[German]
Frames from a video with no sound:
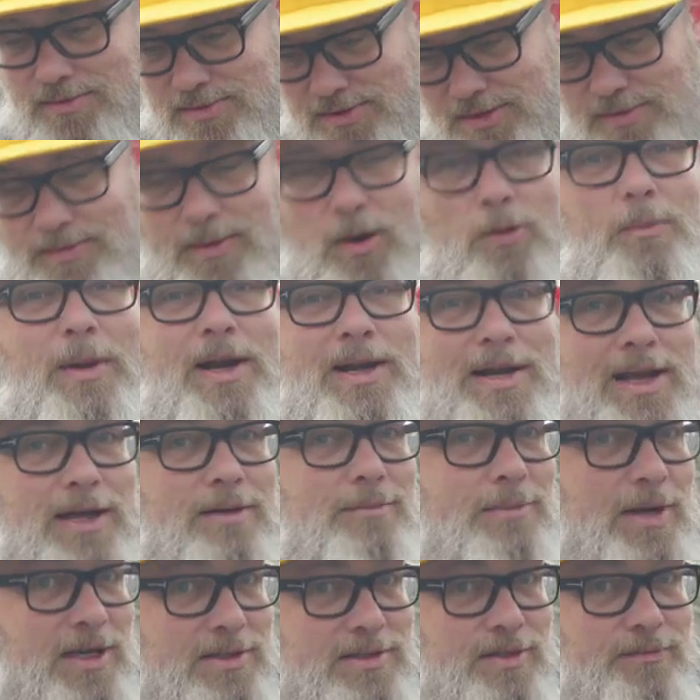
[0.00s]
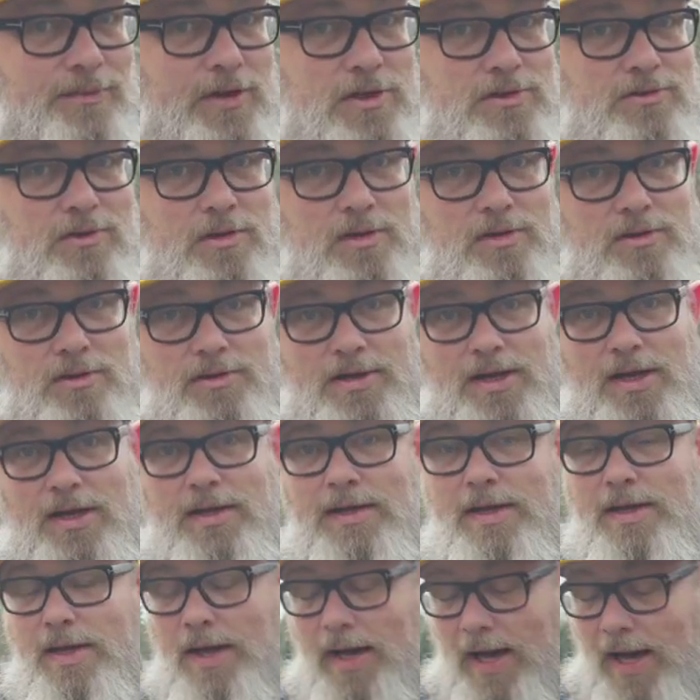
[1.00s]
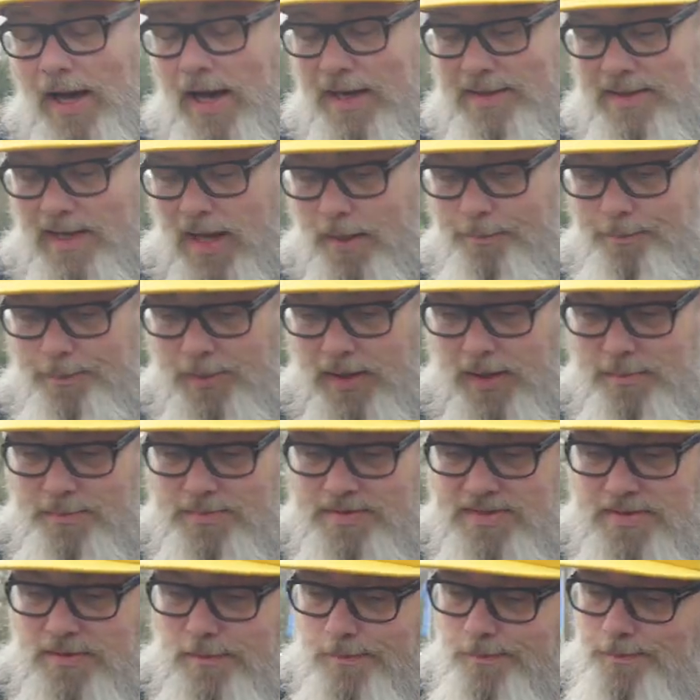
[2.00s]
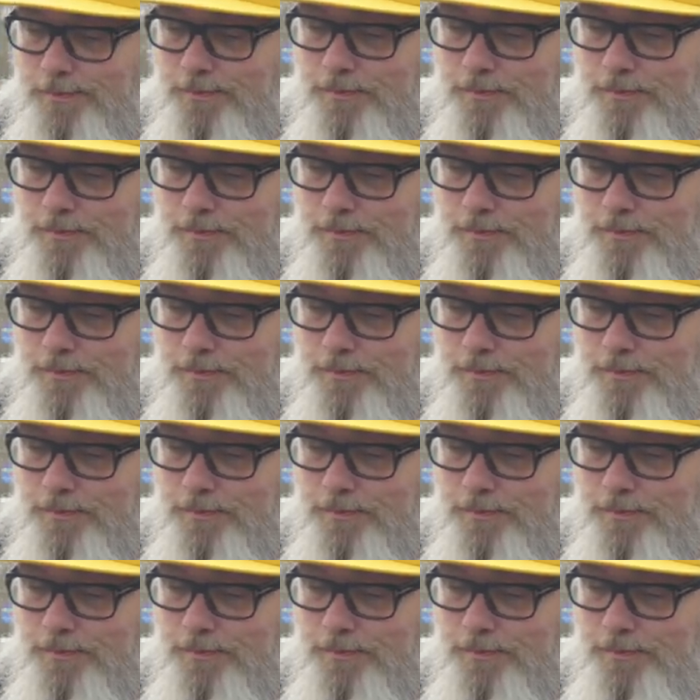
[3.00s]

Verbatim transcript: sich auch mal lang macht eventuell oder hart abbremst.